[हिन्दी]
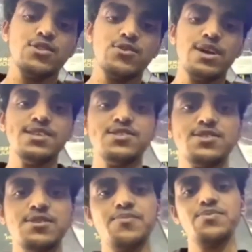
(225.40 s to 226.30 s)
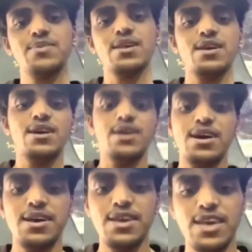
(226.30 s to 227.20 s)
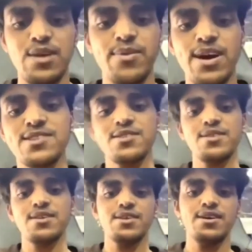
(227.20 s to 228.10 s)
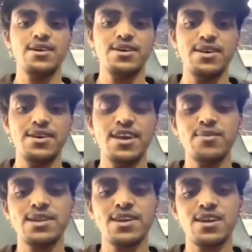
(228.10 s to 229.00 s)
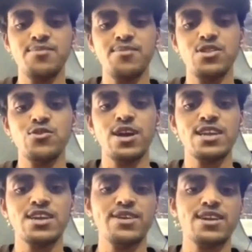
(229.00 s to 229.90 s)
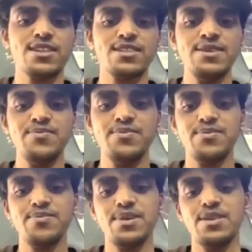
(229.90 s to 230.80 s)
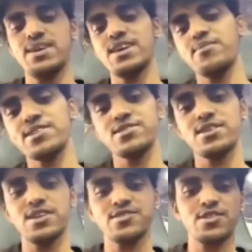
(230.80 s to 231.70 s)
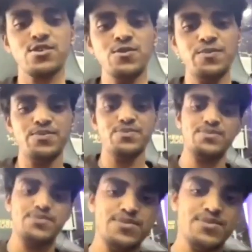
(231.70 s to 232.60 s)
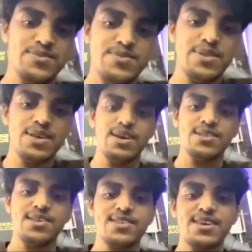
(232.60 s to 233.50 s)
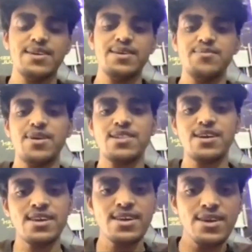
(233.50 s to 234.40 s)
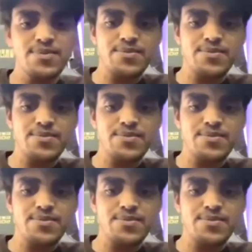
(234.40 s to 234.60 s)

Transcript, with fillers: गाइस एक बार एक मिनट तक हम बंदूक जाने का वेट करते हैं फिर मैं एक मैसेज देना चाहता हूँ अच्छे से बात करेंगे